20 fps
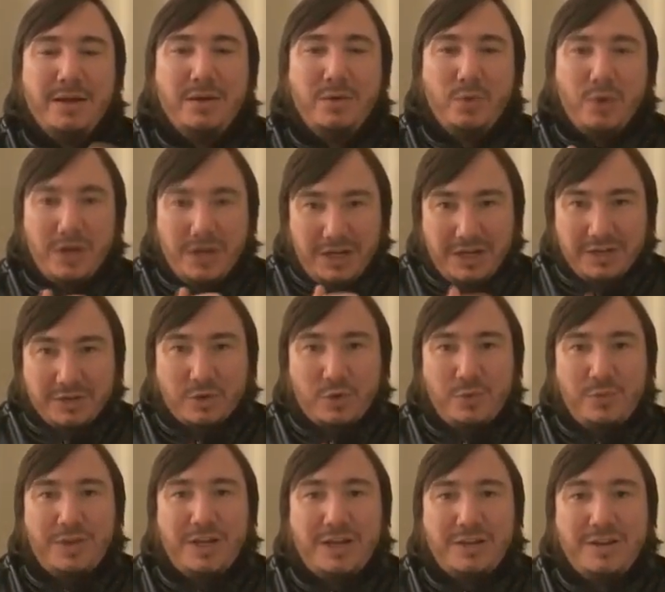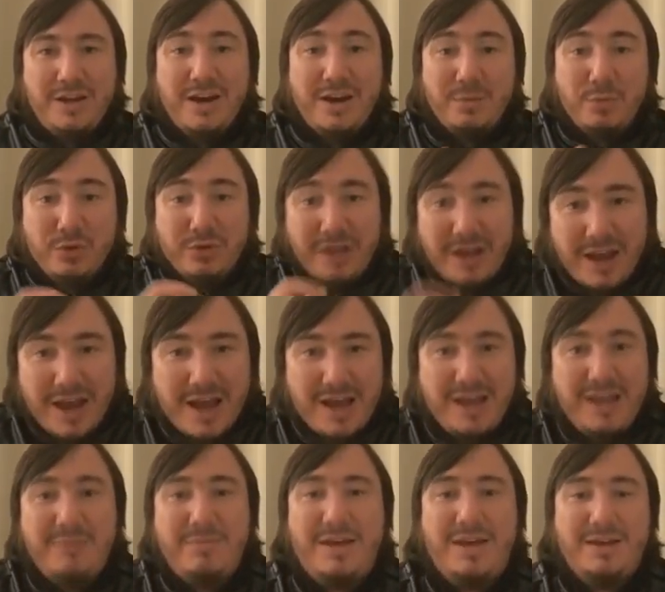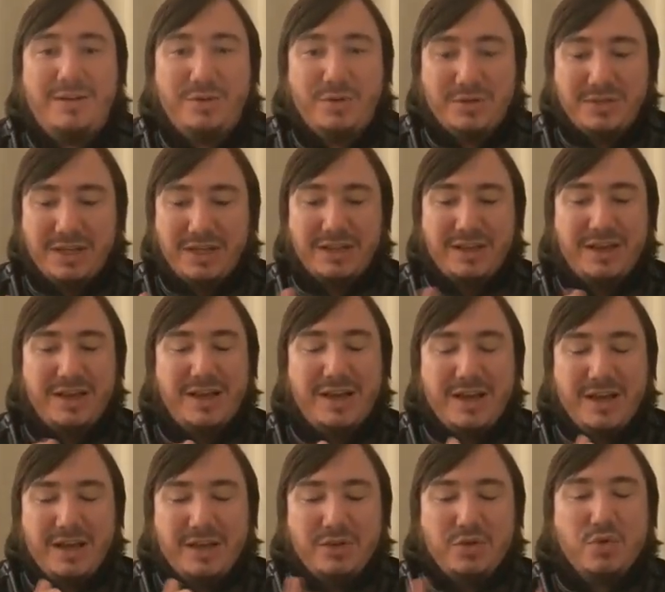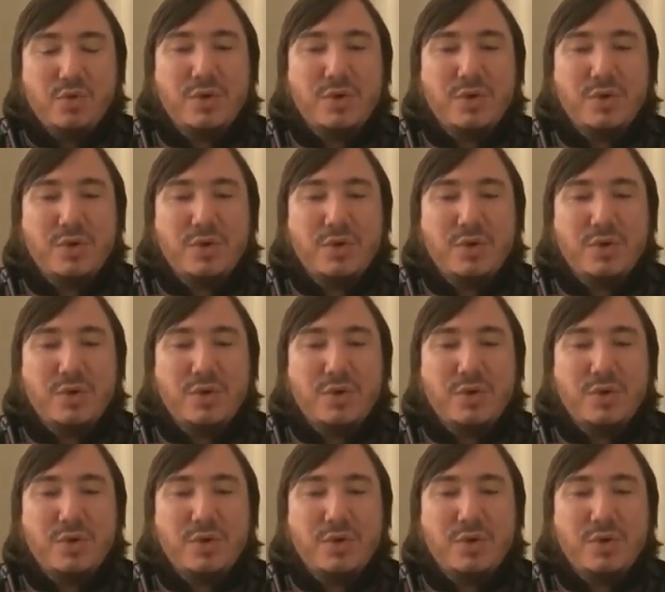валь-идку минаннар муталахима, то есть это друг